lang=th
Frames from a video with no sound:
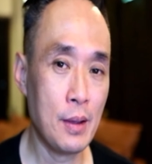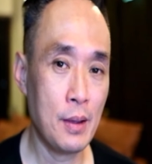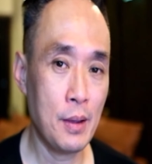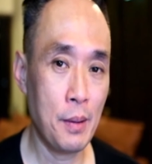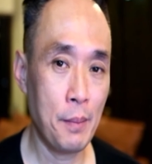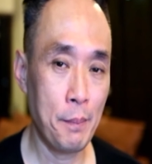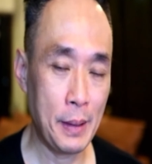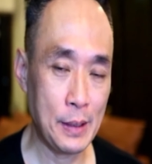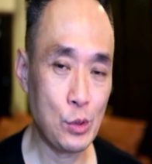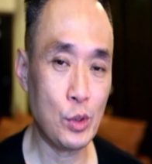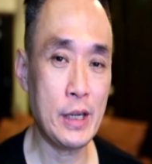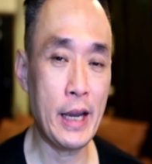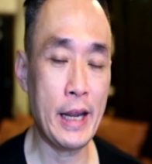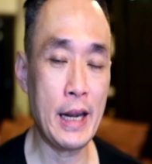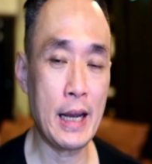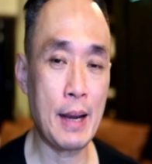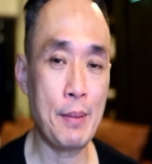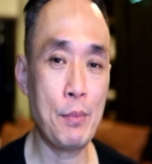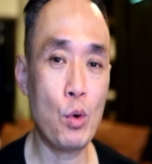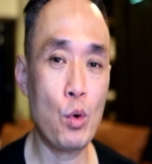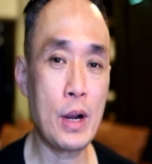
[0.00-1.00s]
เป็นส่วนใหญ่นะ
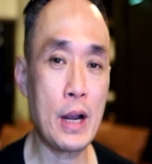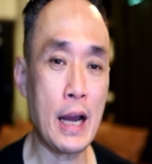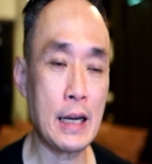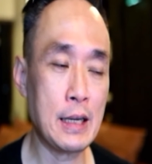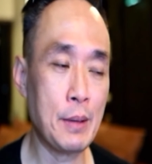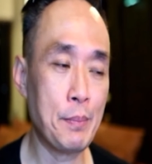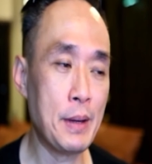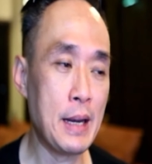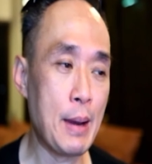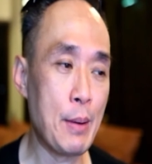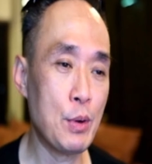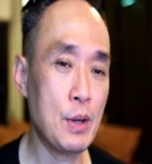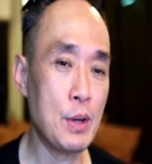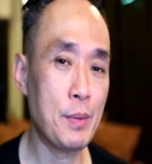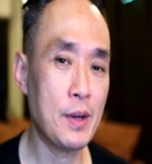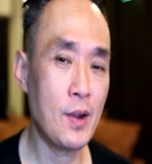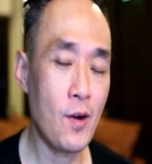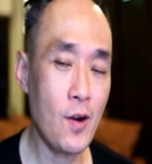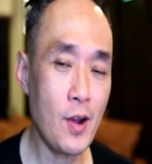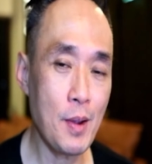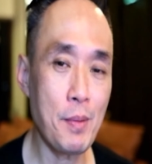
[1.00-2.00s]
ครับโอกาสเกิดปัญหาพวกนี้มัน
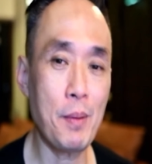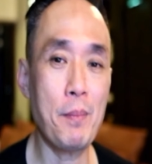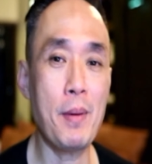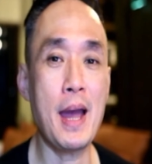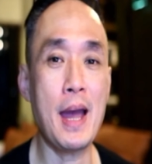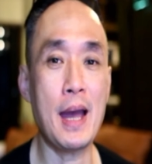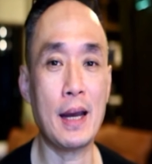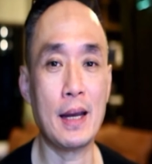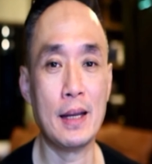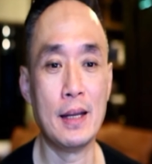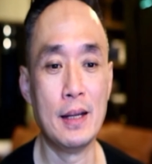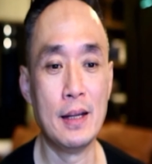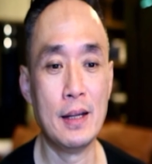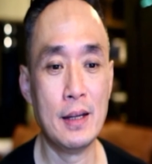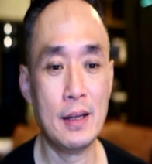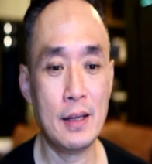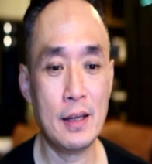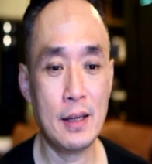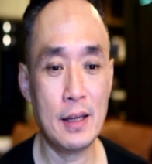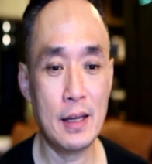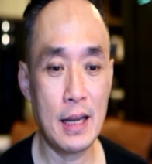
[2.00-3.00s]
น้อยมา
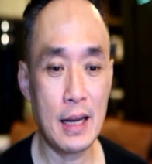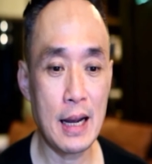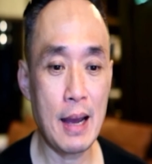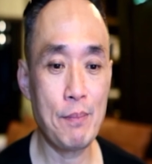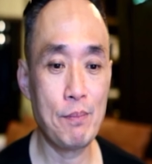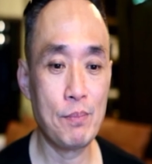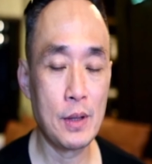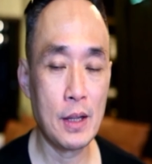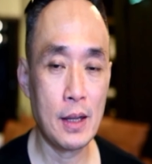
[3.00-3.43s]
กๆนะครับ